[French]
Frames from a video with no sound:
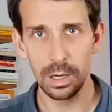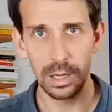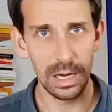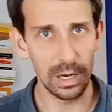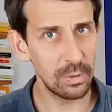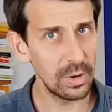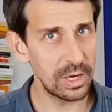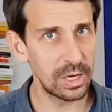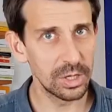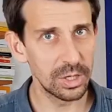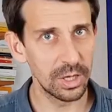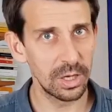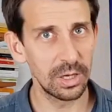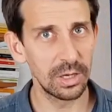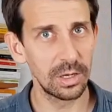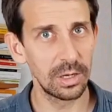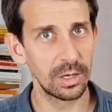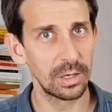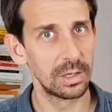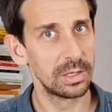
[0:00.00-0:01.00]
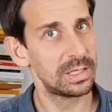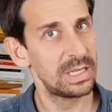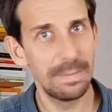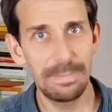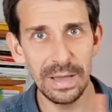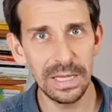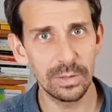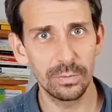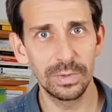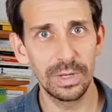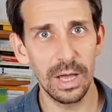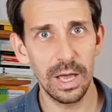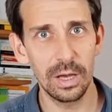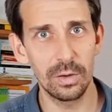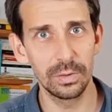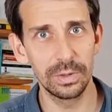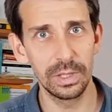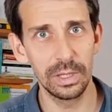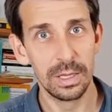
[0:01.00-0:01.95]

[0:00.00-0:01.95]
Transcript: La loi de la jungle, c'est pas ce qu'on t'a raconté.